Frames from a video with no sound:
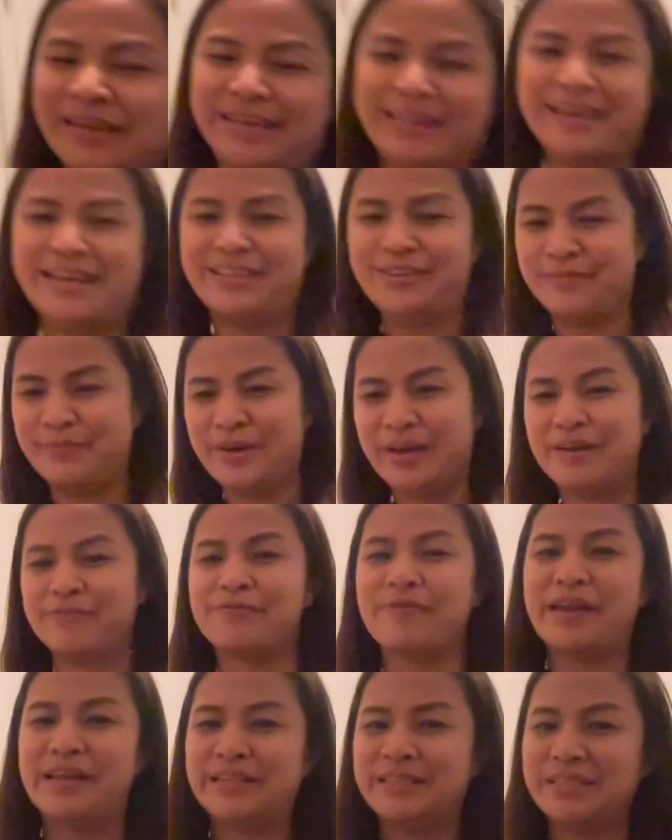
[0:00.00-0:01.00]
Yan, yung mga
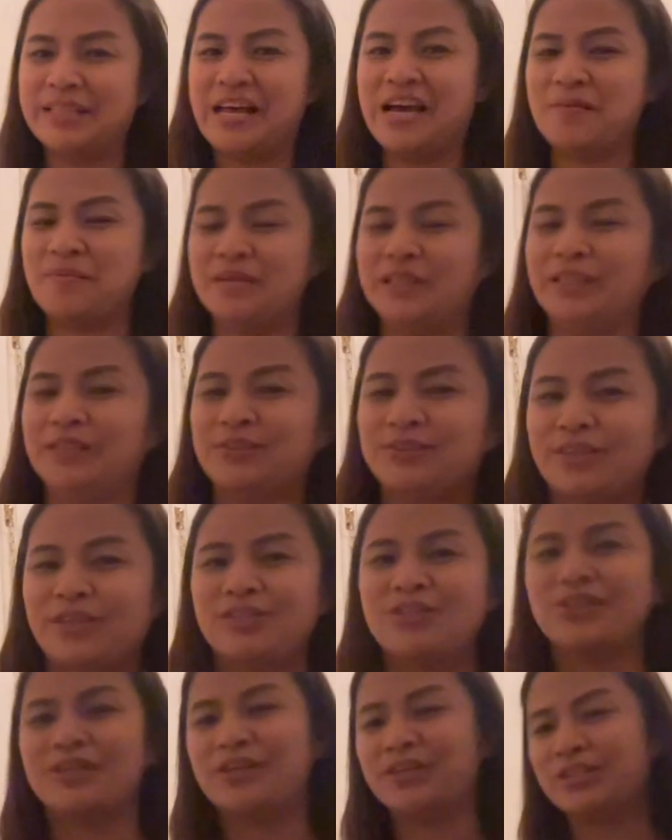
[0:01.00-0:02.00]
friends namin dito sa
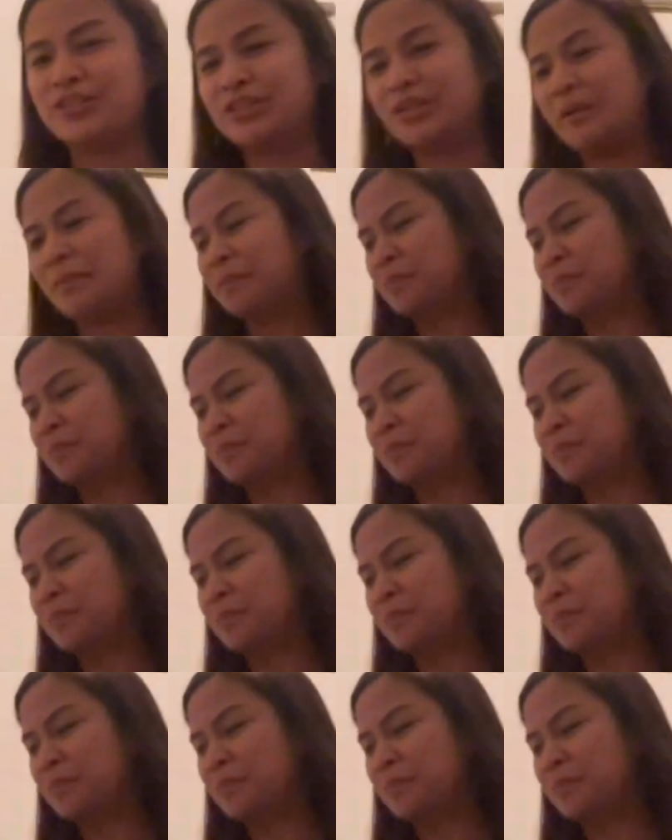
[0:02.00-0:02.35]
church.